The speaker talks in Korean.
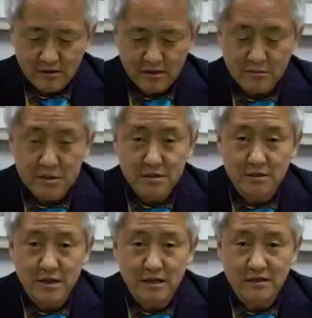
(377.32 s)
이
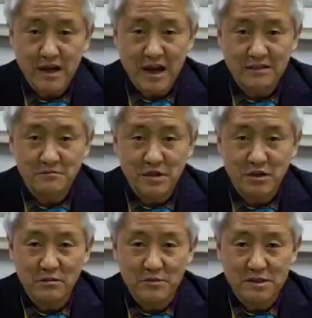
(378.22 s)
미쳤다는
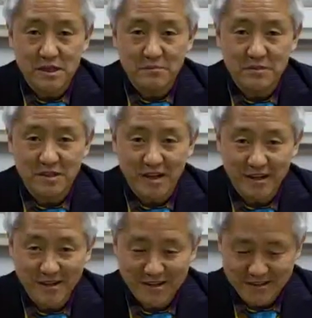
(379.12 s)
아름다움 미자입니다.
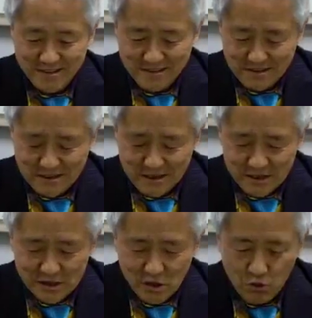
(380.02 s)

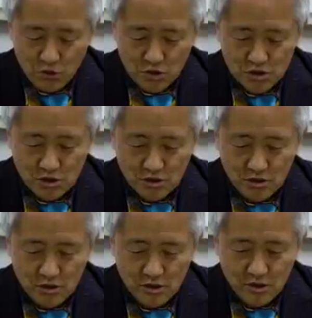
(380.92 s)
서울옥션
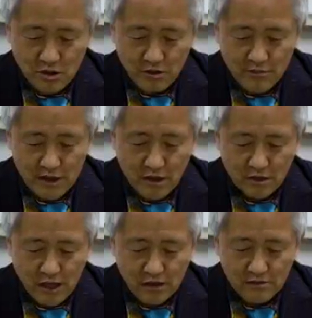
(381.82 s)
경매
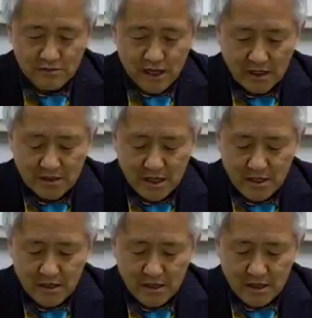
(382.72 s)
역대급
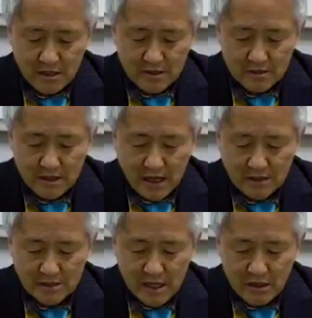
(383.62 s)
낙찰,
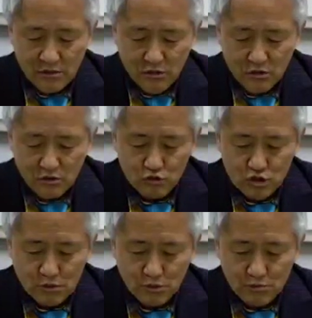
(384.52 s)
낙찰률
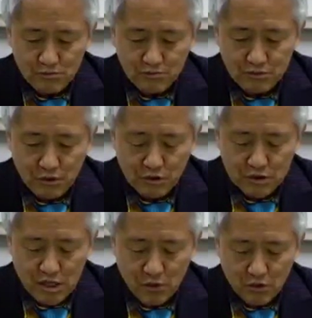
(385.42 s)
95%
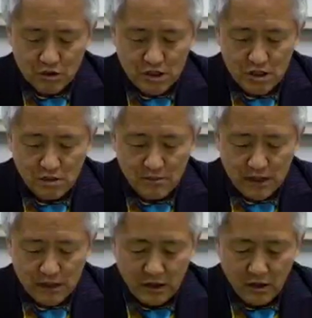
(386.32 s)
최고 7년
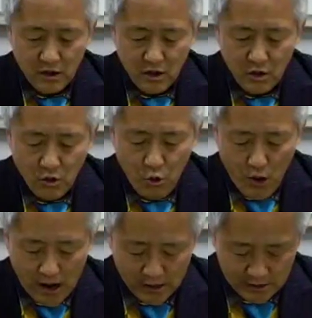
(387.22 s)
만에
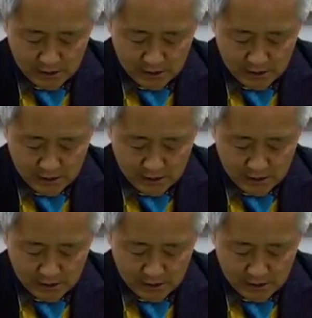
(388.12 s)
호황.